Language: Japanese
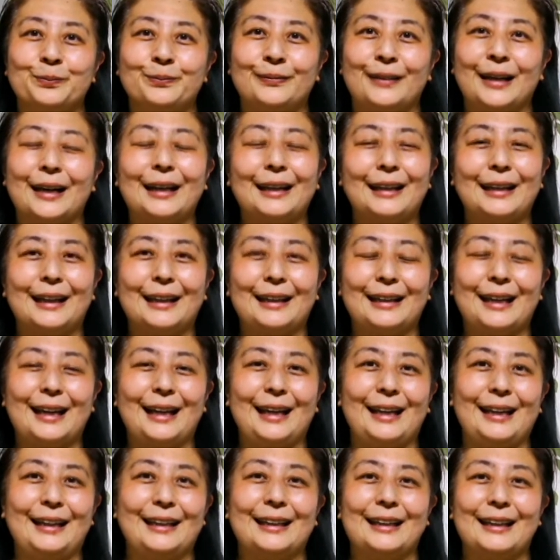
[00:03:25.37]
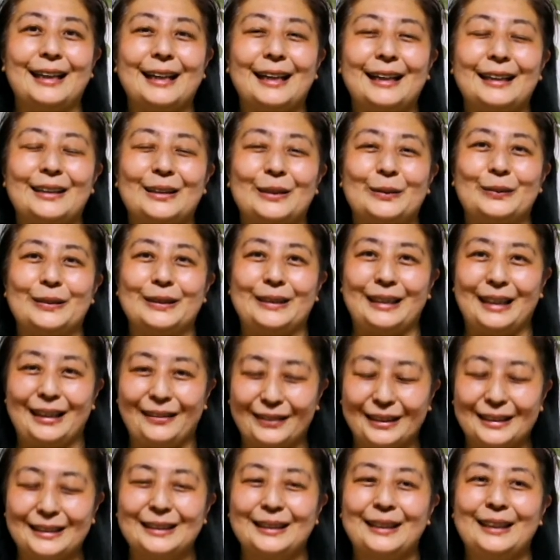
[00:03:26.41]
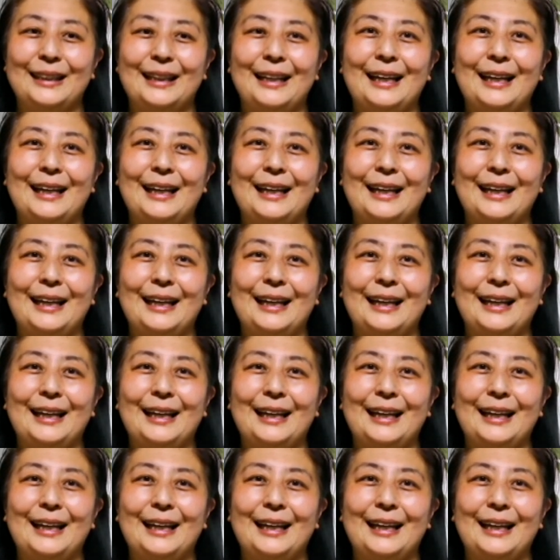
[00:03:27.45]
なかなか大変だなと思っています。